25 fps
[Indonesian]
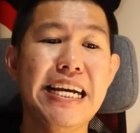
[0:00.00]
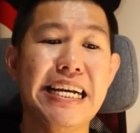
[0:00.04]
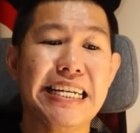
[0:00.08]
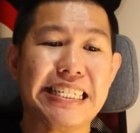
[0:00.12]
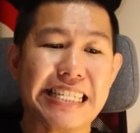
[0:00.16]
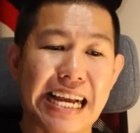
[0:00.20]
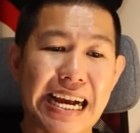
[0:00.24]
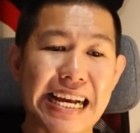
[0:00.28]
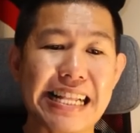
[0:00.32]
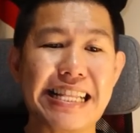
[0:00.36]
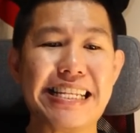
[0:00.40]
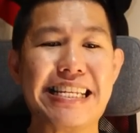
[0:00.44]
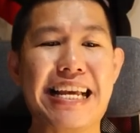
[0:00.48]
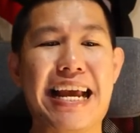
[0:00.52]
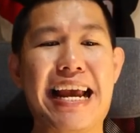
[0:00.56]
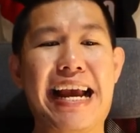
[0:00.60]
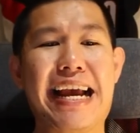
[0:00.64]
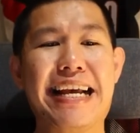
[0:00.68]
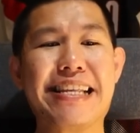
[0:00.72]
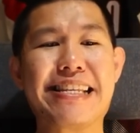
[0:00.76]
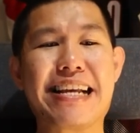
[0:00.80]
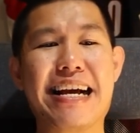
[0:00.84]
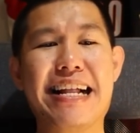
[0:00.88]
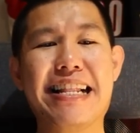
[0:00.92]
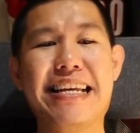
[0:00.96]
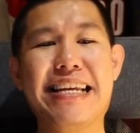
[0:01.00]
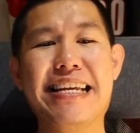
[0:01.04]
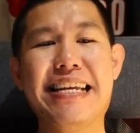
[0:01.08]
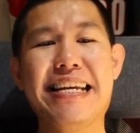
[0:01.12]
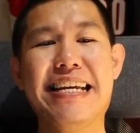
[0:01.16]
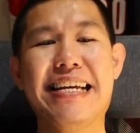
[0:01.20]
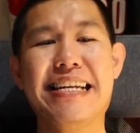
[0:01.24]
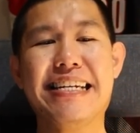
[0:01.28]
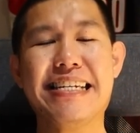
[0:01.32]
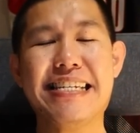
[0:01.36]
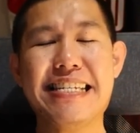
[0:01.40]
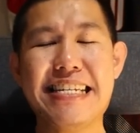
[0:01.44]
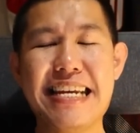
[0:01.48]
sangat disayangkan
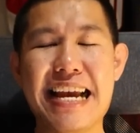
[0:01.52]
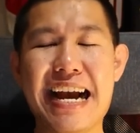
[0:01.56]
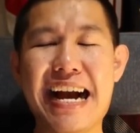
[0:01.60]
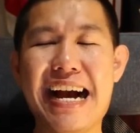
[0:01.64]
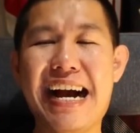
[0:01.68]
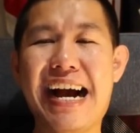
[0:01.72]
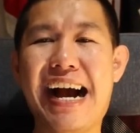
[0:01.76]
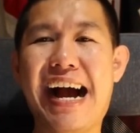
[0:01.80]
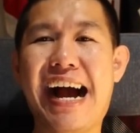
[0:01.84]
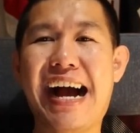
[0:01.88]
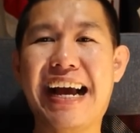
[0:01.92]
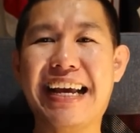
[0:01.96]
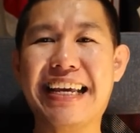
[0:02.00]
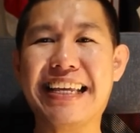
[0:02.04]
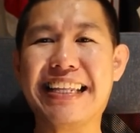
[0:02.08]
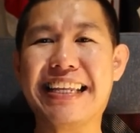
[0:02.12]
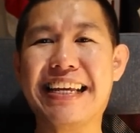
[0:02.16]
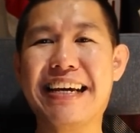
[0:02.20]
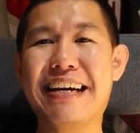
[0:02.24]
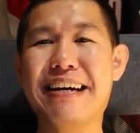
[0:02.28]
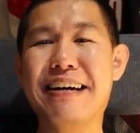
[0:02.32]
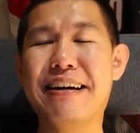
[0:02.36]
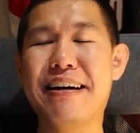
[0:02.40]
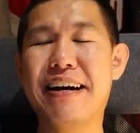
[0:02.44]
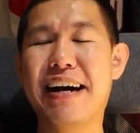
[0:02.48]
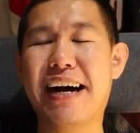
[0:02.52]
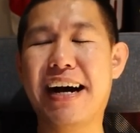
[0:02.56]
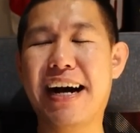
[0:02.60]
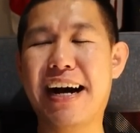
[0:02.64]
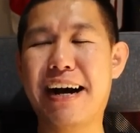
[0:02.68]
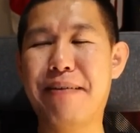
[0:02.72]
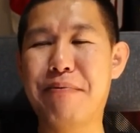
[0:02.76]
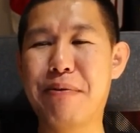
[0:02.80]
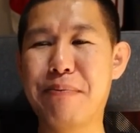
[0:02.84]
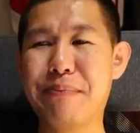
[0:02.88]
sekali dia akhirnya uh,